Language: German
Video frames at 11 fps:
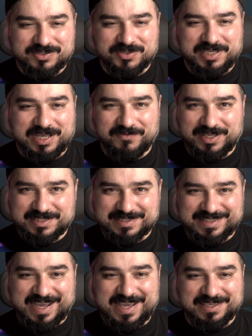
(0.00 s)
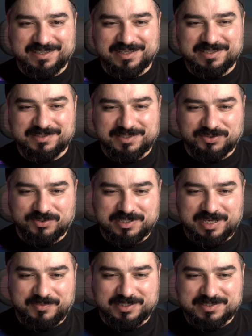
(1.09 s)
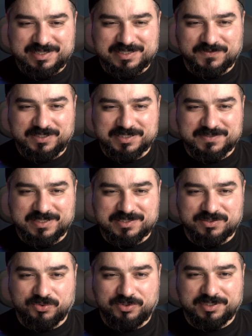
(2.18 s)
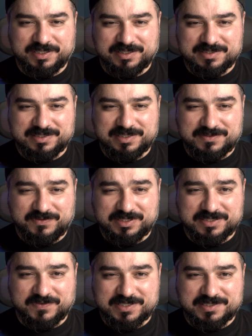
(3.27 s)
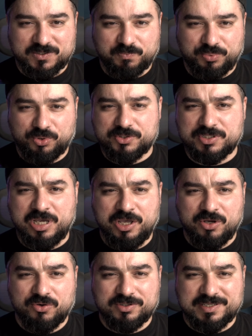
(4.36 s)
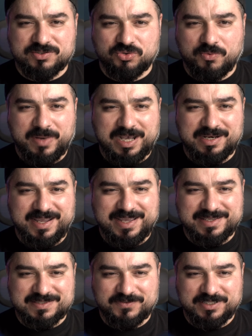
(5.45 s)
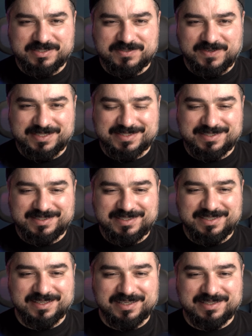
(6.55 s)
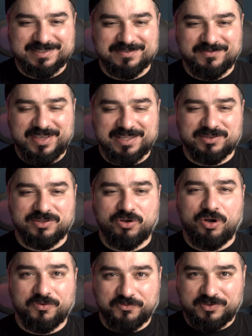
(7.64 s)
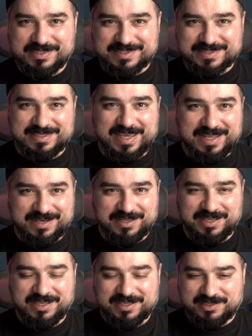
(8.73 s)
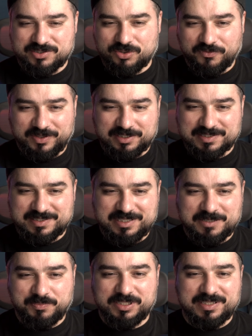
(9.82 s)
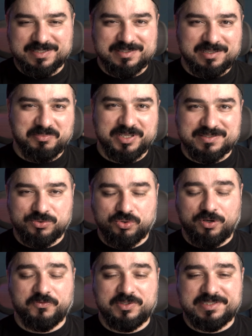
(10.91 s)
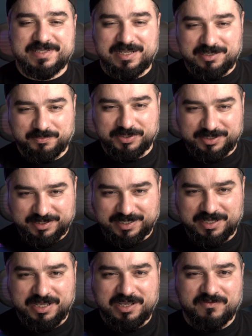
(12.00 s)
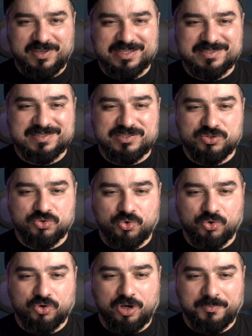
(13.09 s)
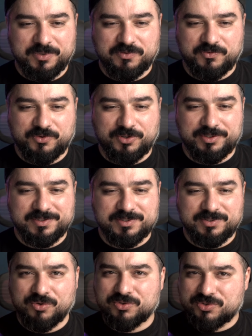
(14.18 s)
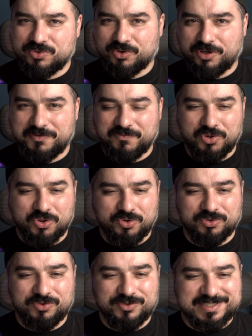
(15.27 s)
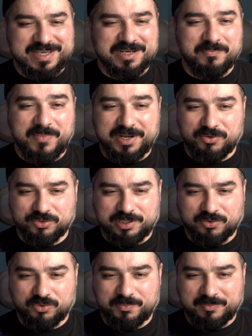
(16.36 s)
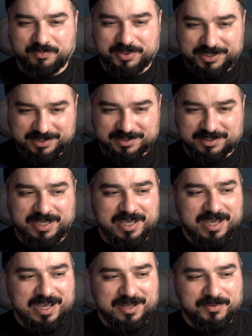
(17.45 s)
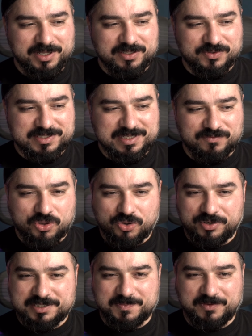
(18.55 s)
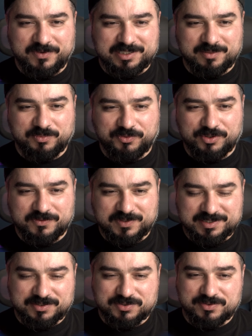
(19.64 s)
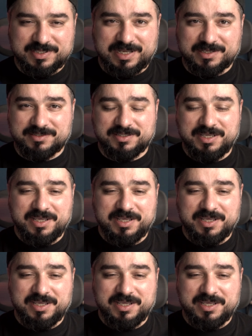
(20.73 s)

Also hier haben wir jetzt drei Geräte natürlich, einmal das S24 Ultra, das S24 Plus und das normale S24. Die Geräte werden offiziell Jetzt auch wenn es Leak-Bilder sind, aber es sind offizielle Bilder, werden sie so kommen, Freunde. Und so können wir schon eine Meinung darüber bilden, aber ich würde sagen, wir schauen erstmal weiter, bevor ich was dazu sage.